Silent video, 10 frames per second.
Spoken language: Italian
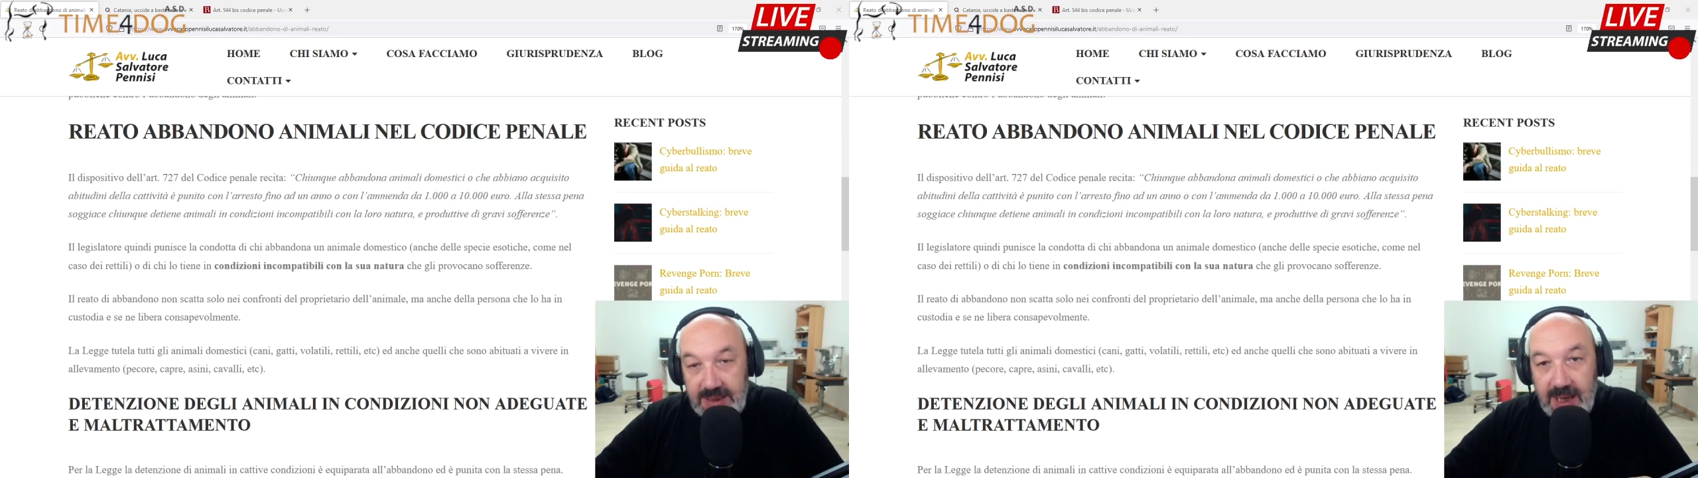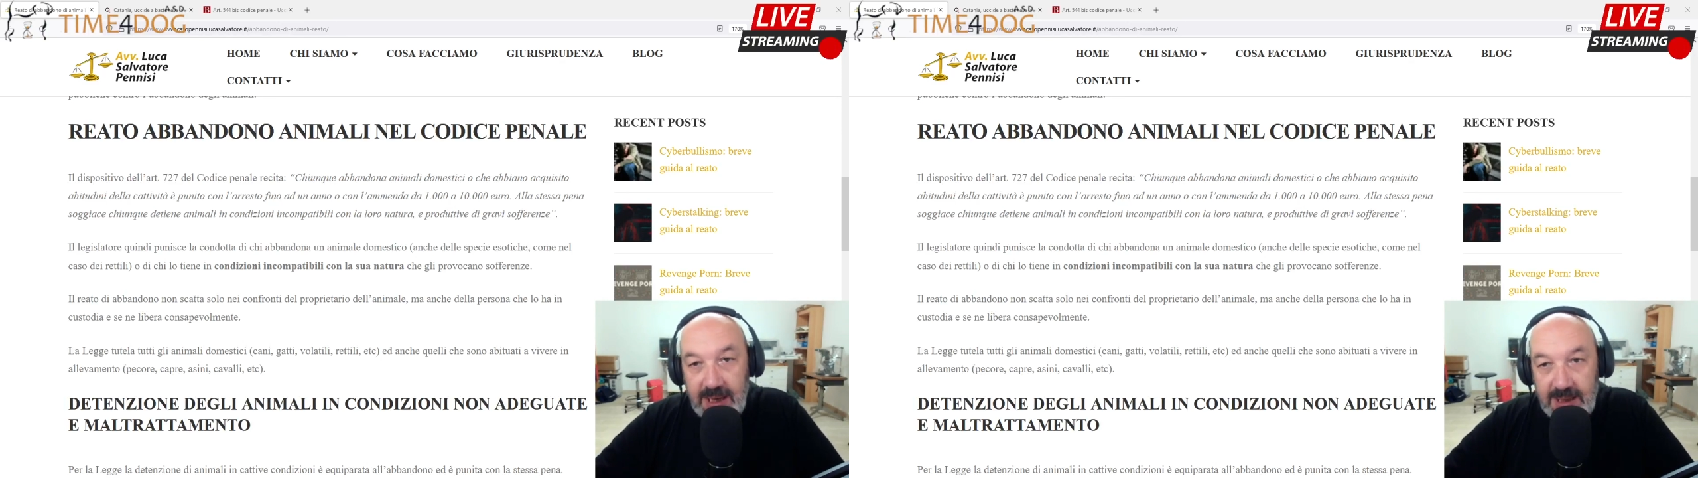
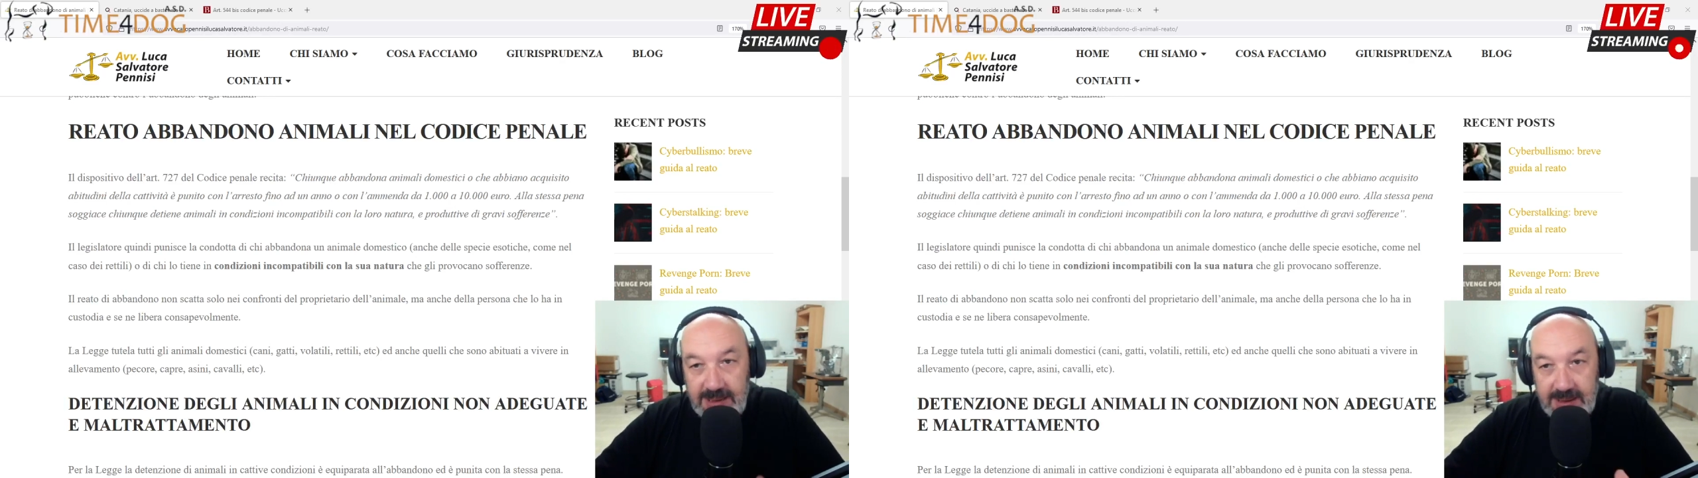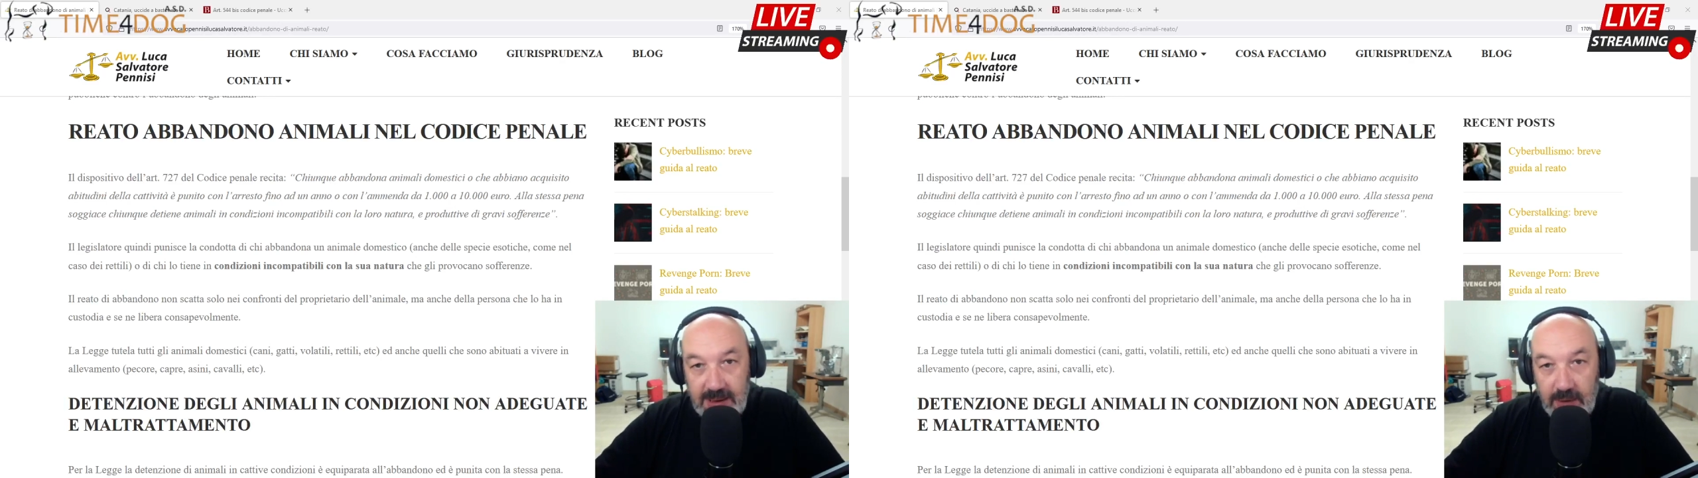
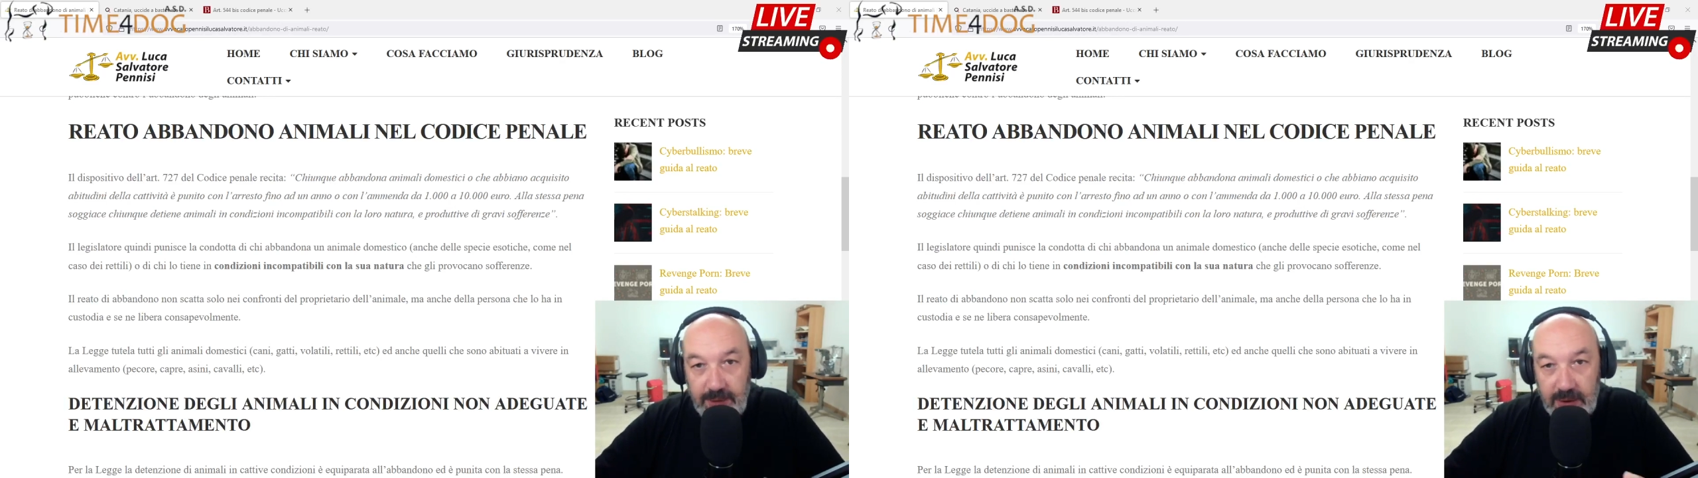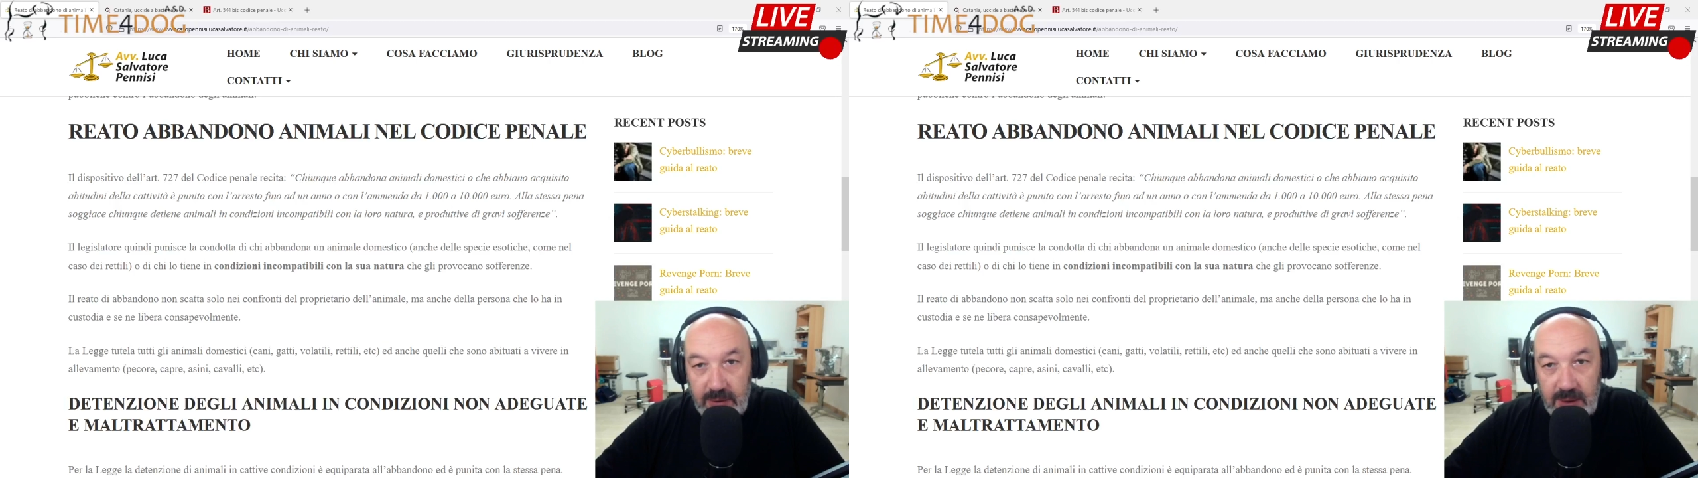ragazze che lo
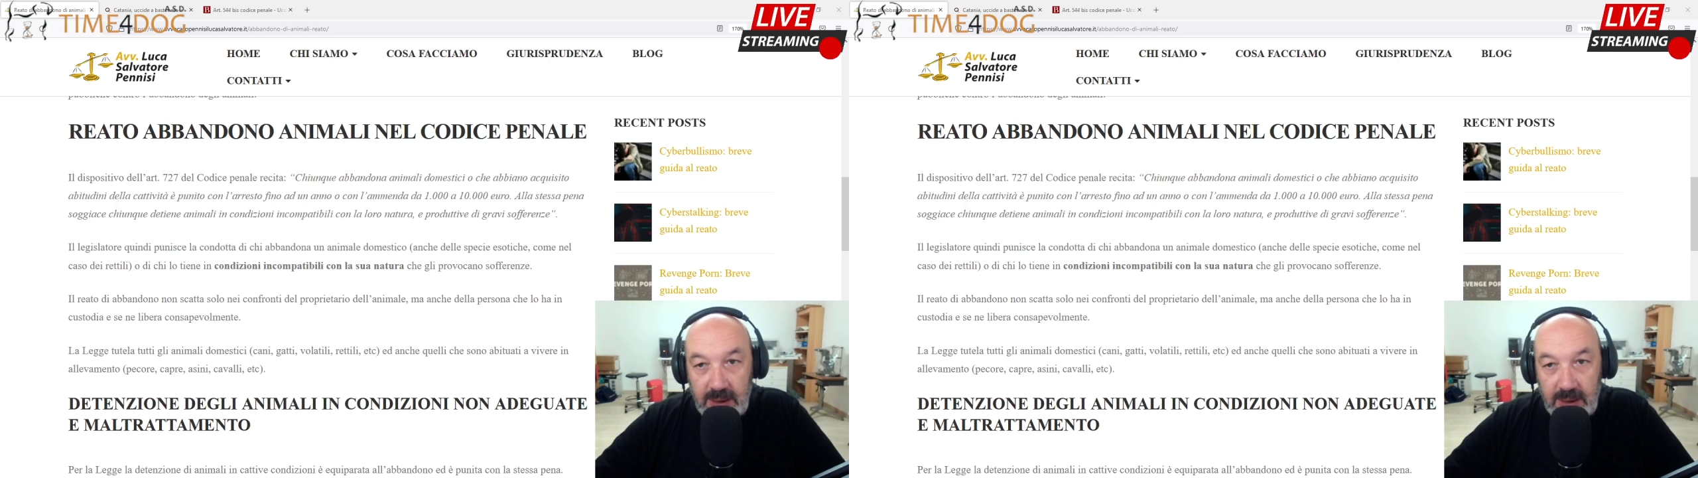fanno